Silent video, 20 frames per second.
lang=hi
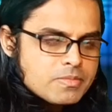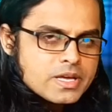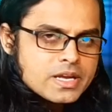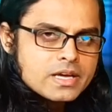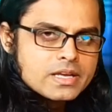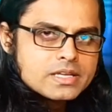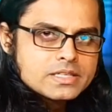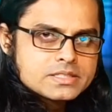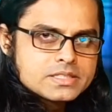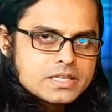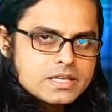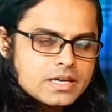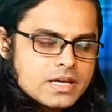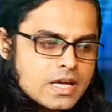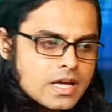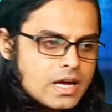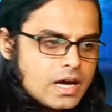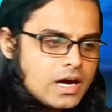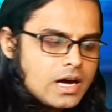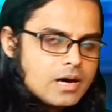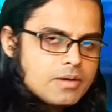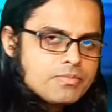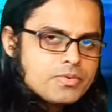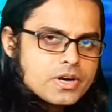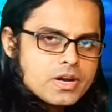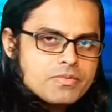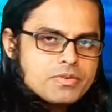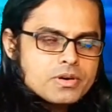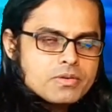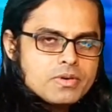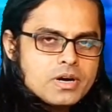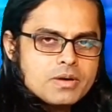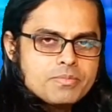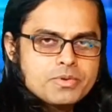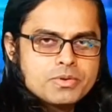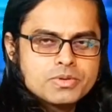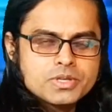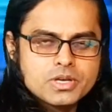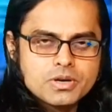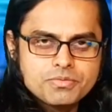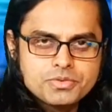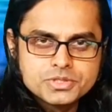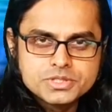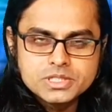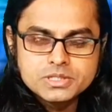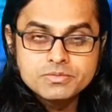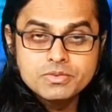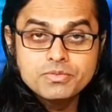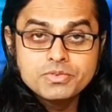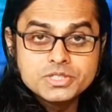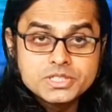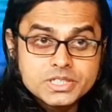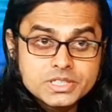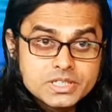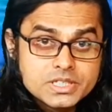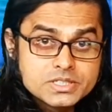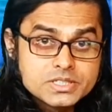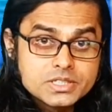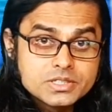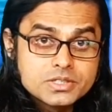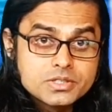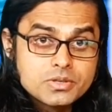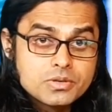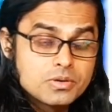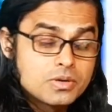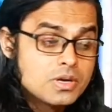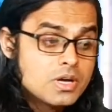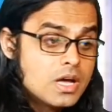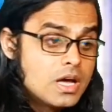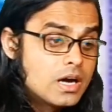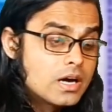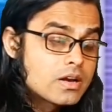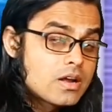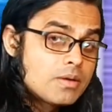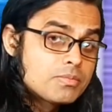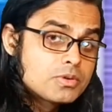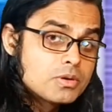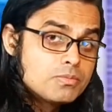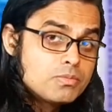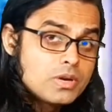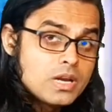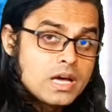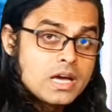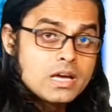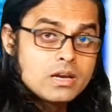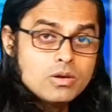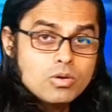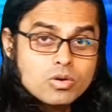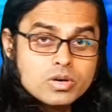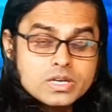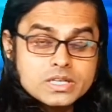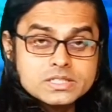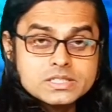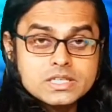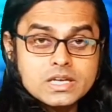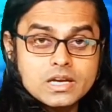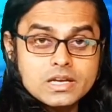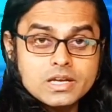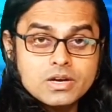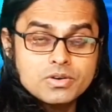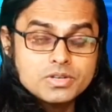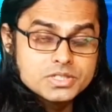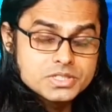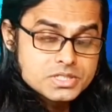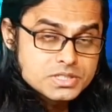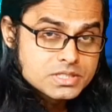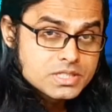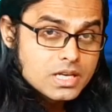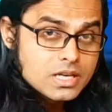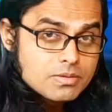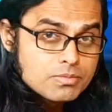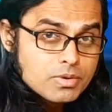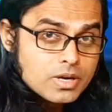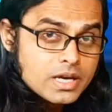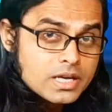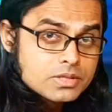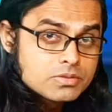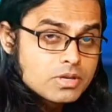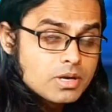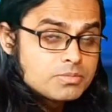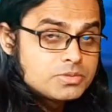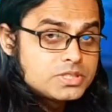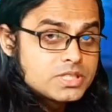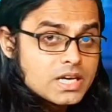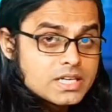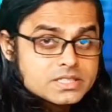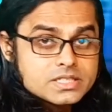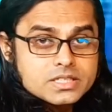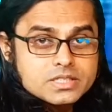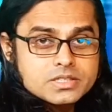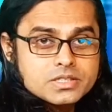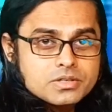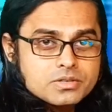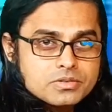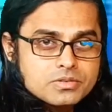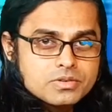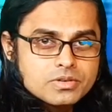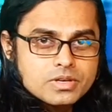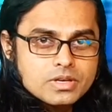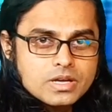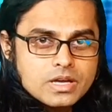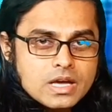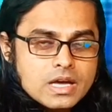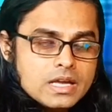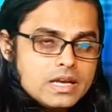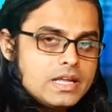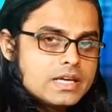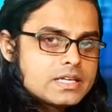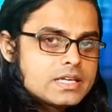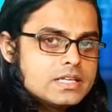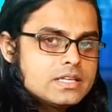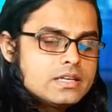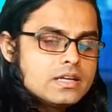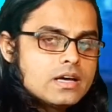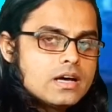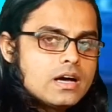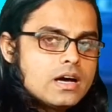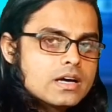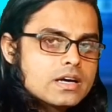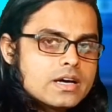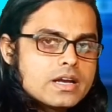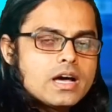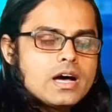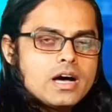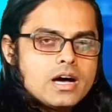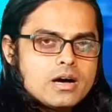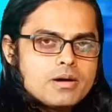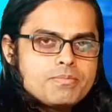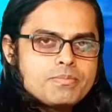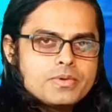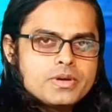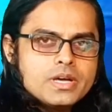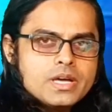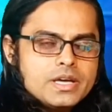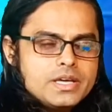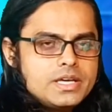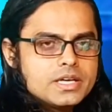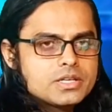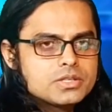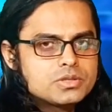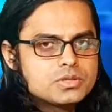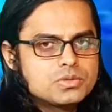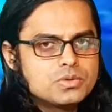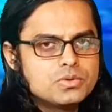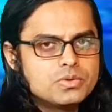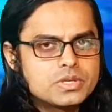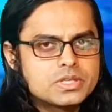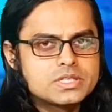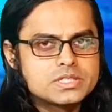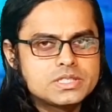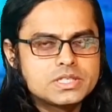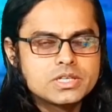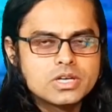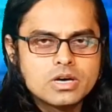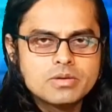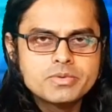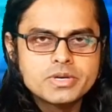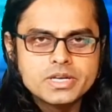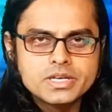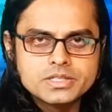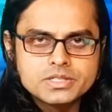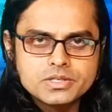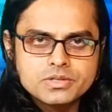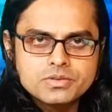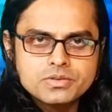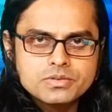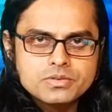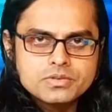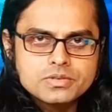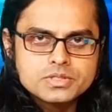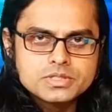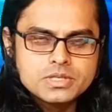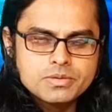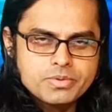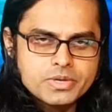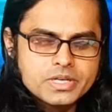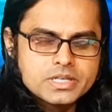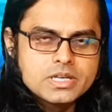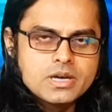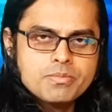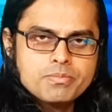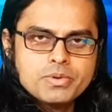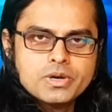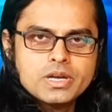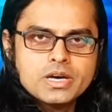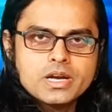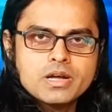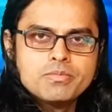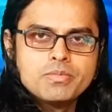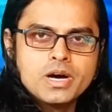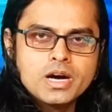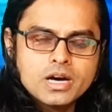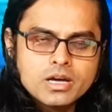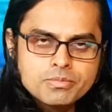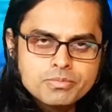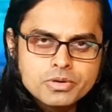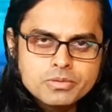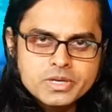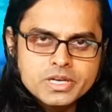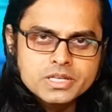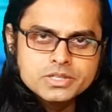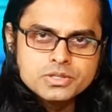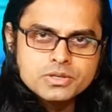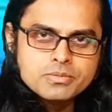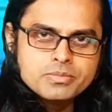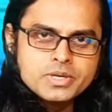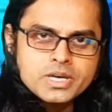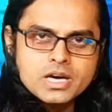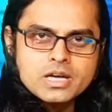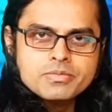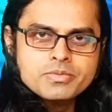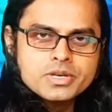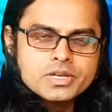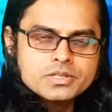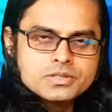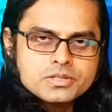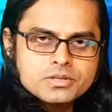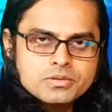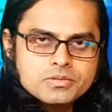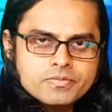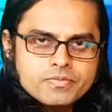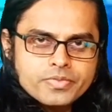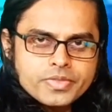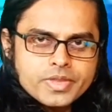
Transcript: में रहने से आप फटाफट वहाँ पे उनके ऑफिस में विजिट कर सकते हो अगर आपको बुलाएं लुक टेस्ट के लिए ऑडिशंस के लिए बुलाएं तो आप जा सकते हो लेकिन अगर आप एक दूर किसी गांव में रहते हो से फॉर एग्ज़ाम्पल अगर आप भागलपुर में रहते हो बिहार में रहते हो